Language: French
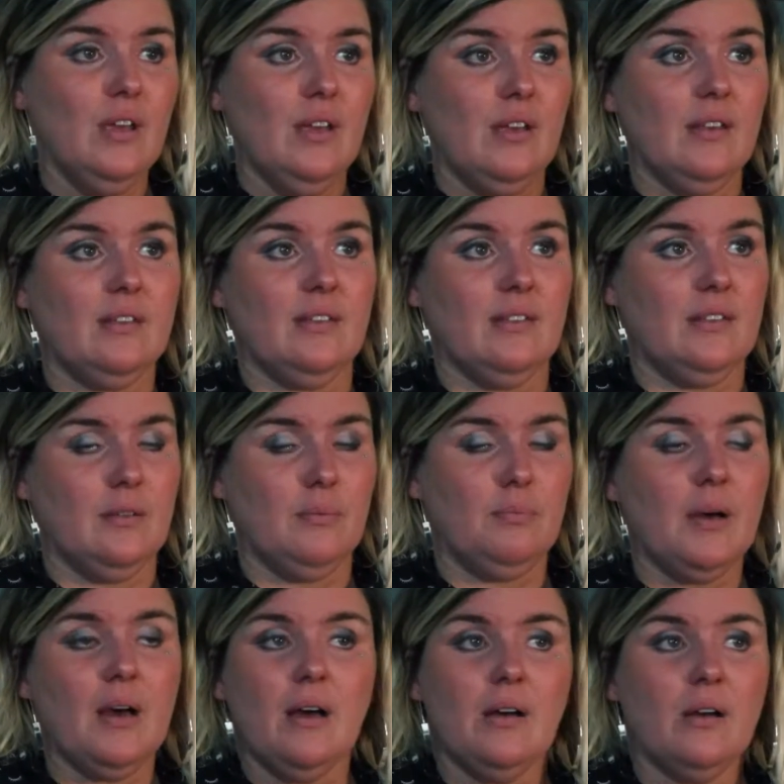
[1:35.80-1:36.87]
Et c'était
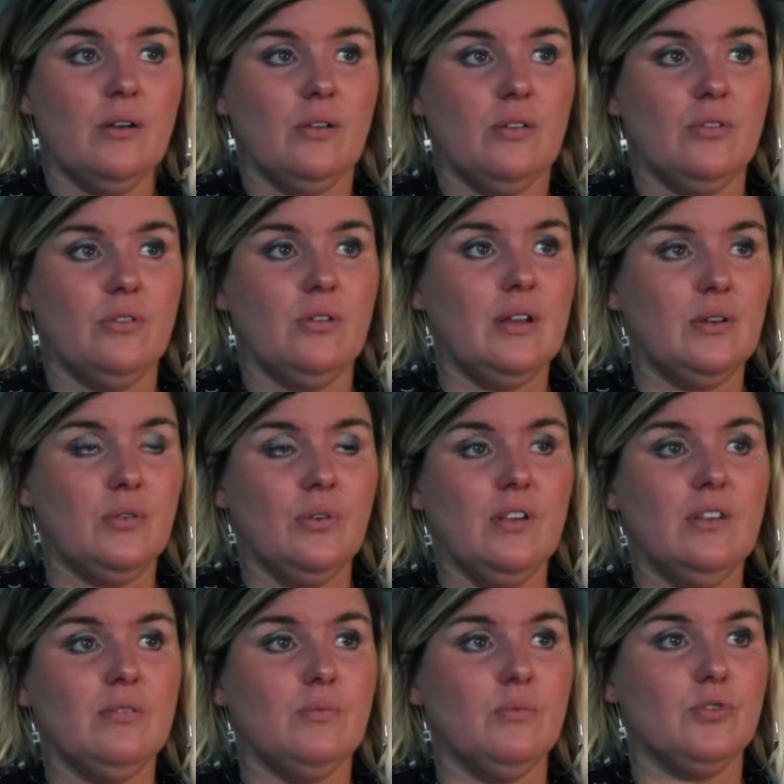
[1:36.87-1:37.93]
pas euh, de
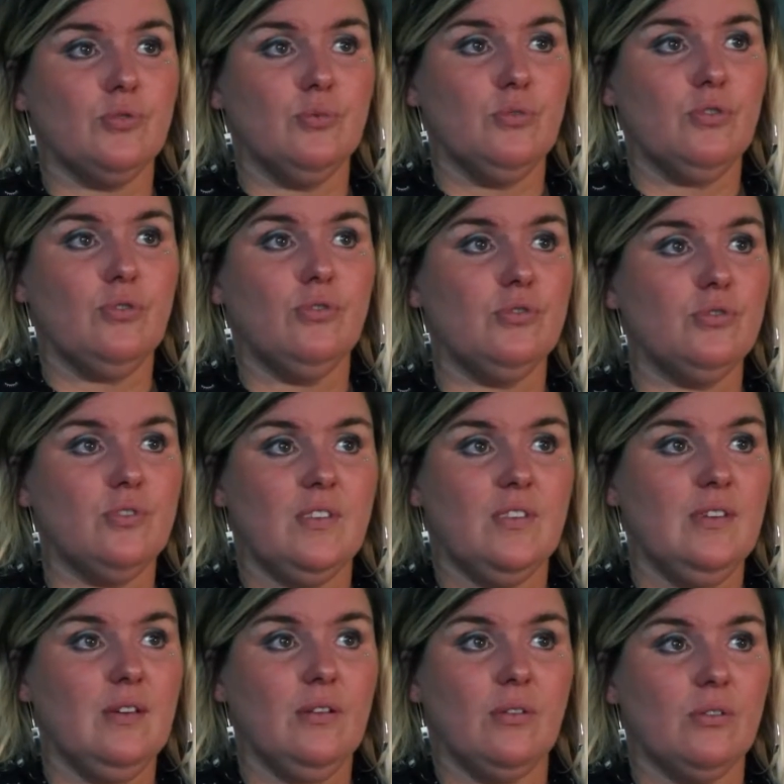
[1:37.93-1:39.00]
l'égoïsme, je me suis juste
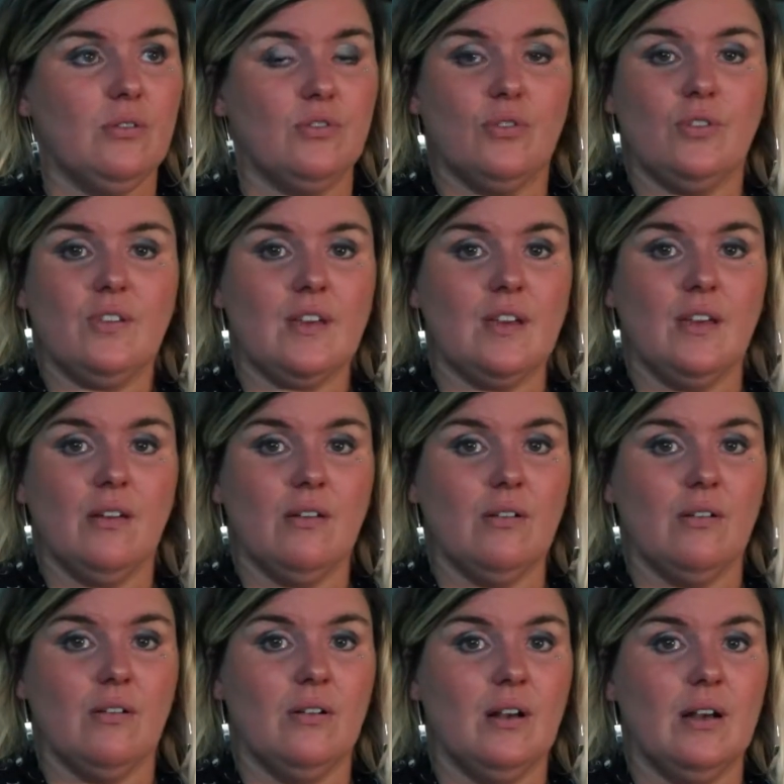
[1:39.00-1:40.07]
dit que je serais
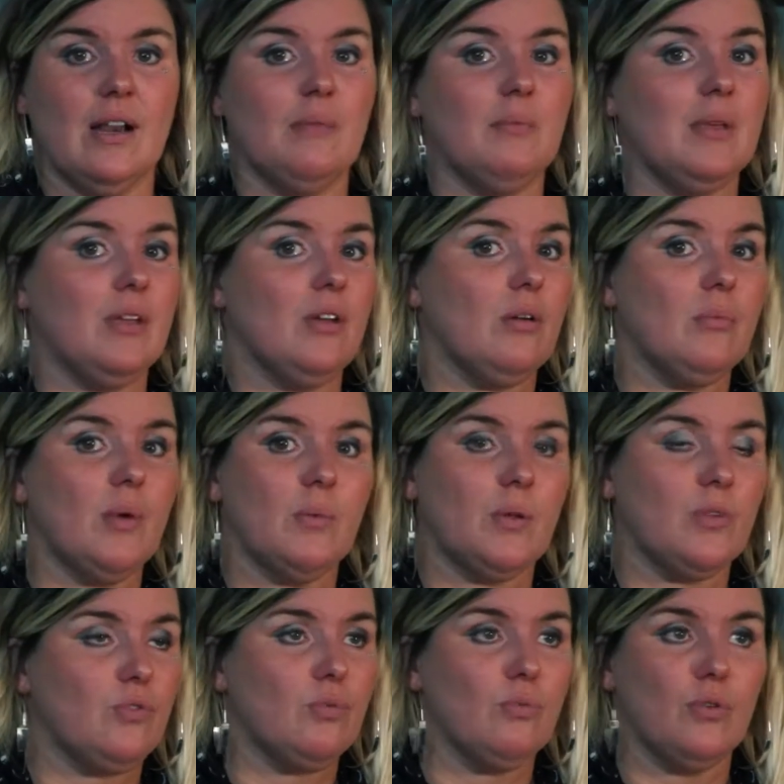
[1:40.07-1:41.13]
euh, la meilleure
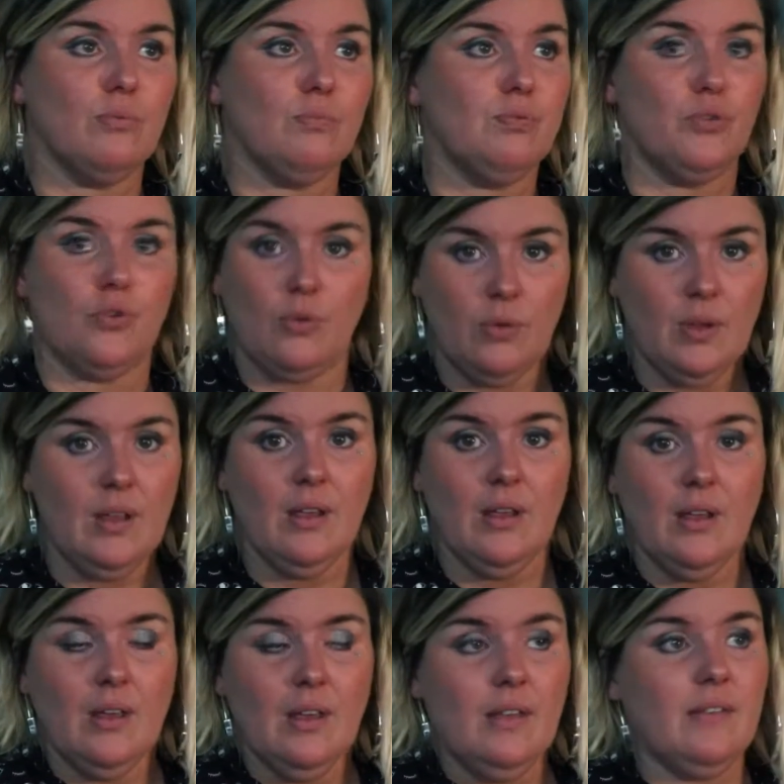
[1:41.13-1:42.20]
maman du monde pour lui,
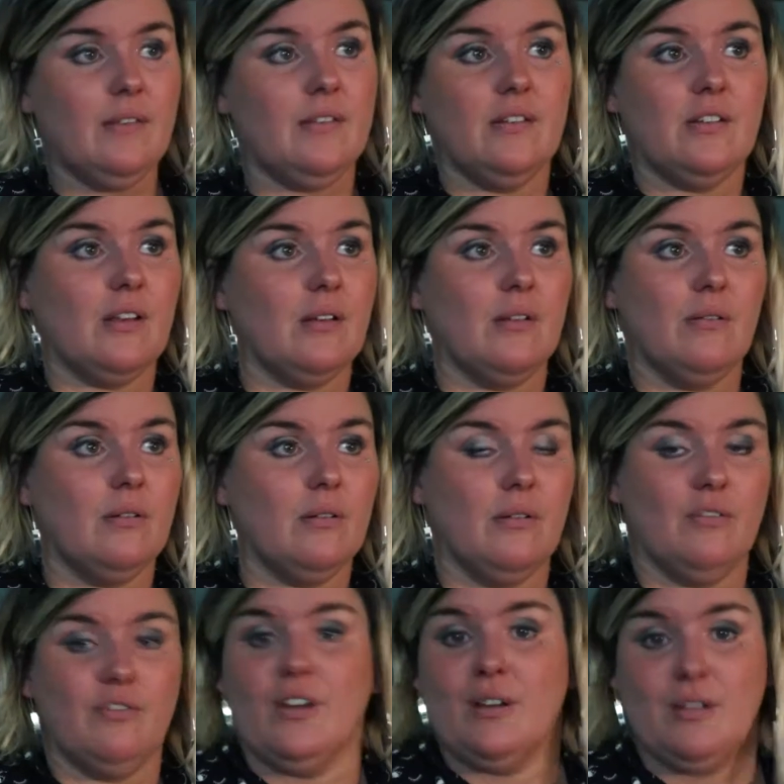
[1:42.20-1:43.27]
si
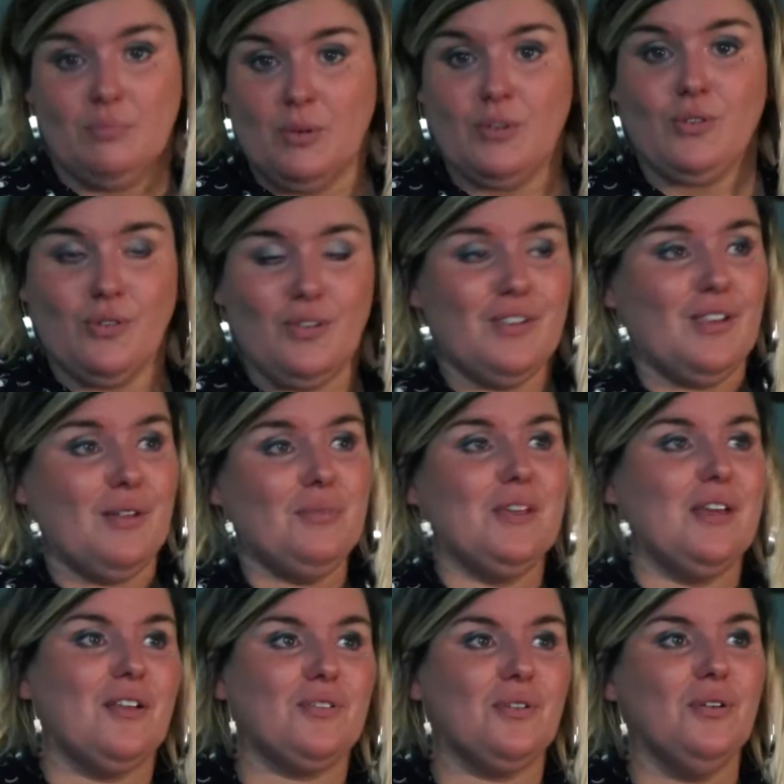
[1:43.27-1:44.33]
euh, enfin parce que c'est un petit
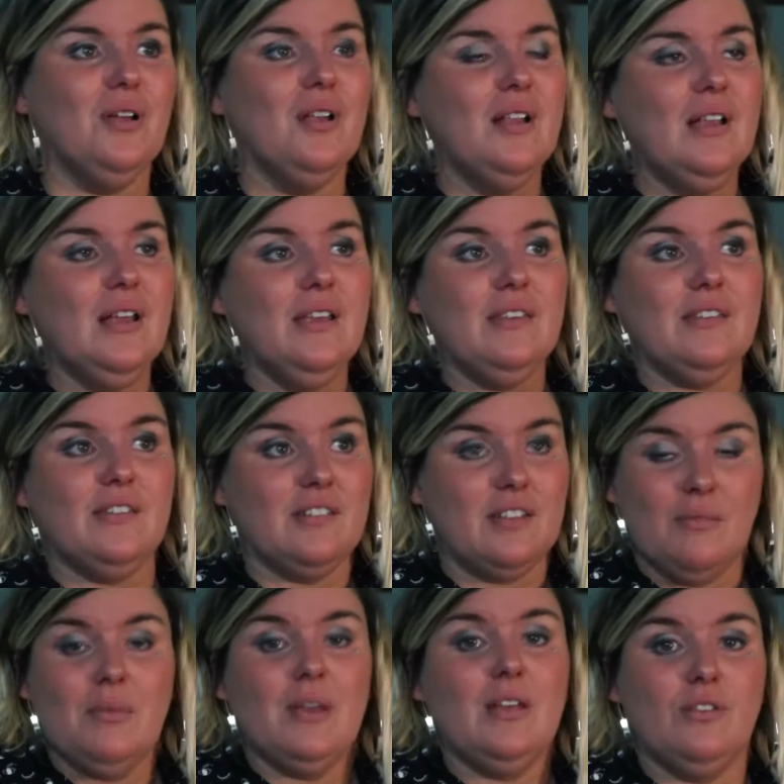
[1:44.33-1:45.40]
garçon, si
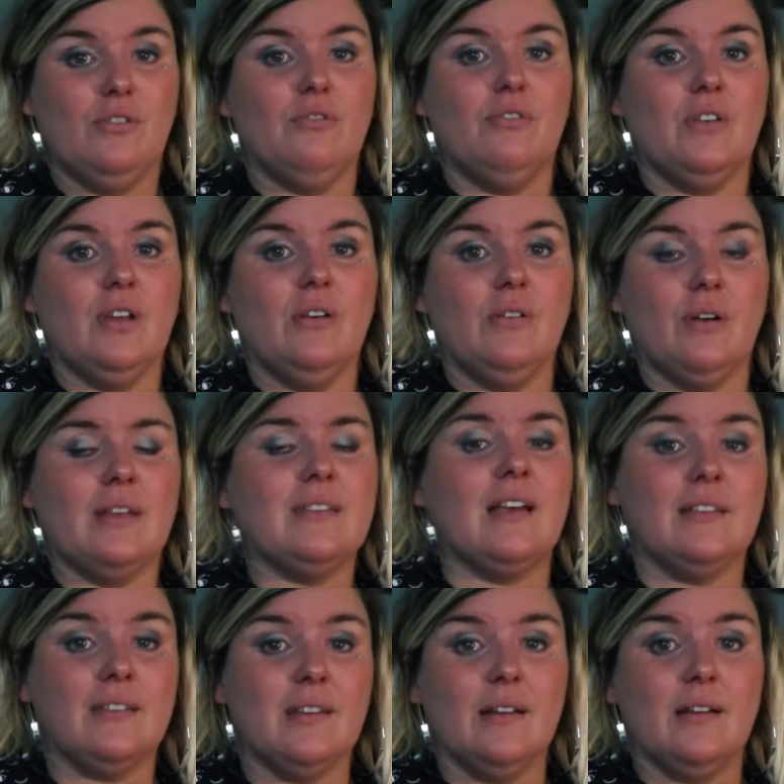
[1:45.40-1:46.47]
jamais il devait être
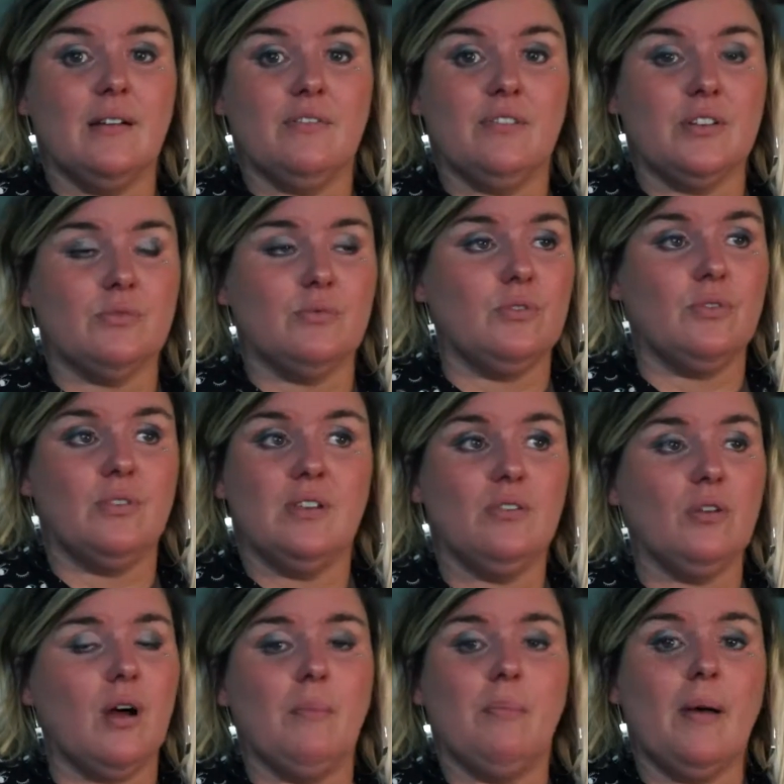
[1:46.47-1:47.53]
atteint. En fait, je me suis dit il
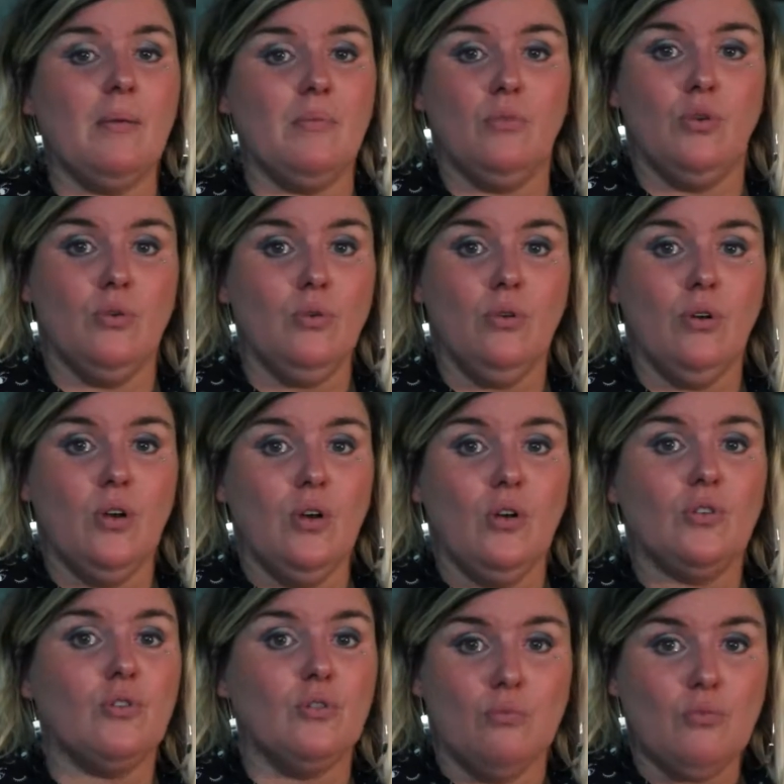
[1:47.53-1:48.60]
n'y aura pas mieux
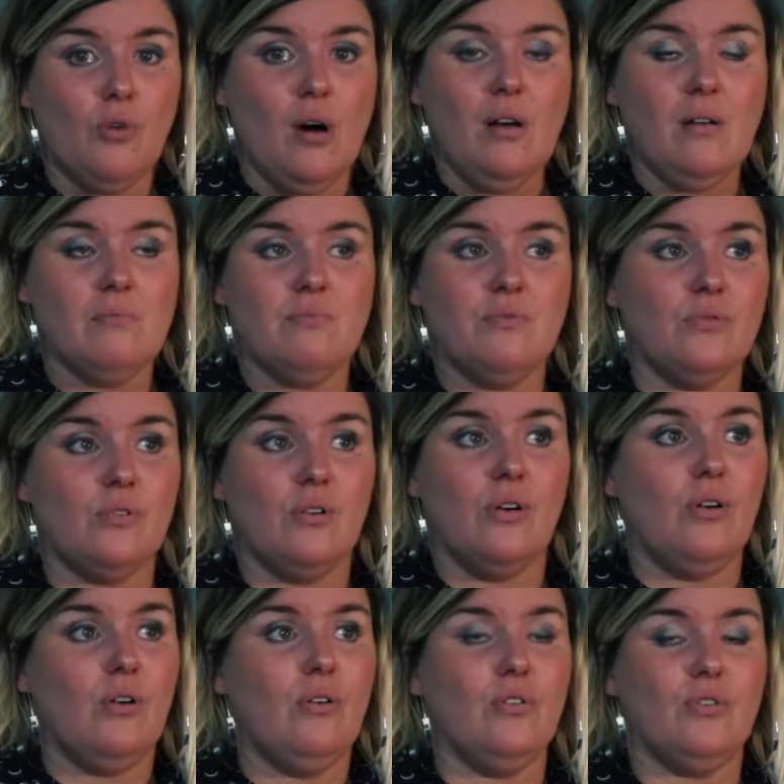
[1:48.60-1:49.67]
que moi pour
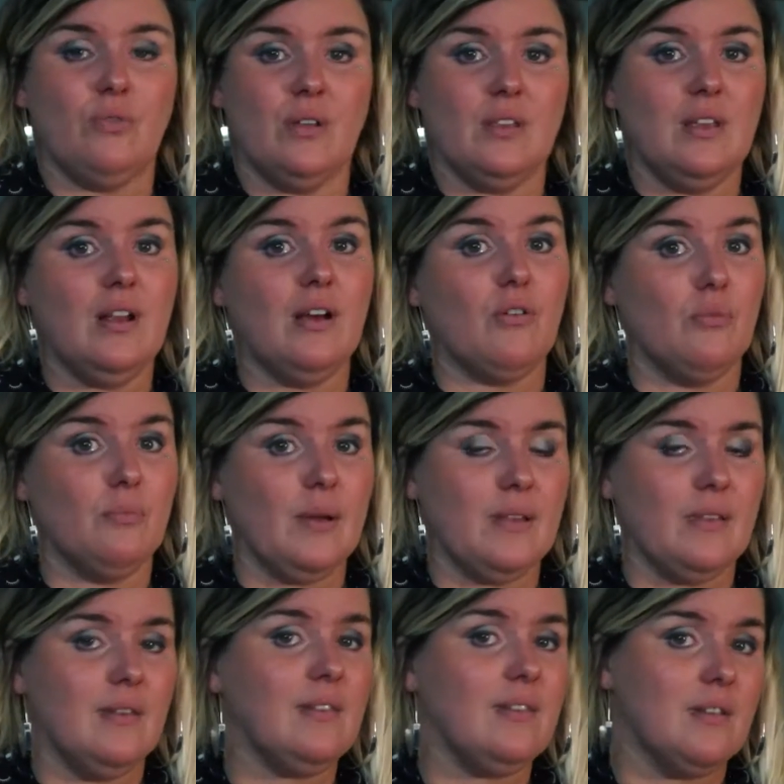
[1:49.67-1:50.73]
le soigner,
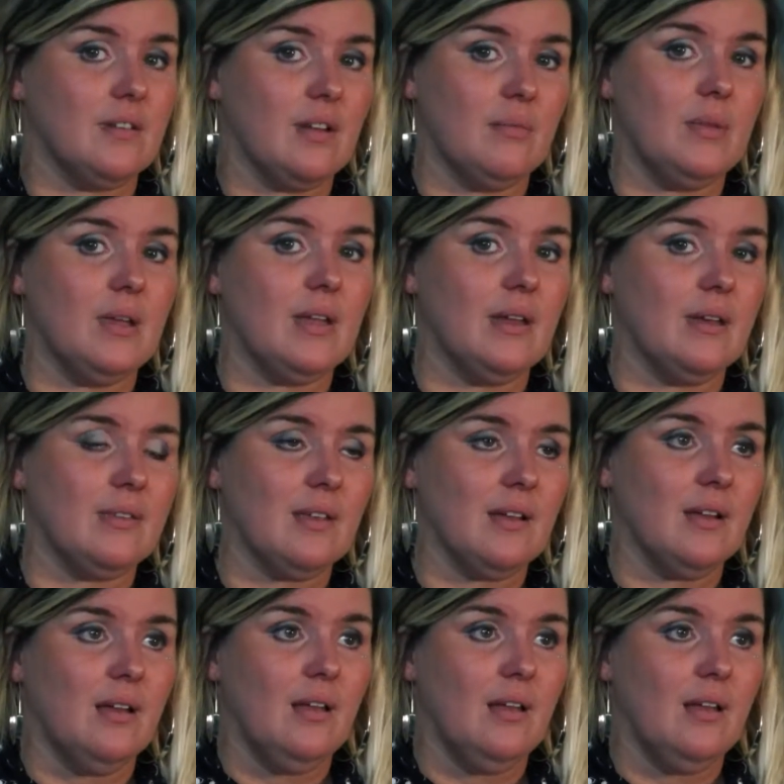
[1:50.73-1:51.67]
l'accompagner si jamais il est atteint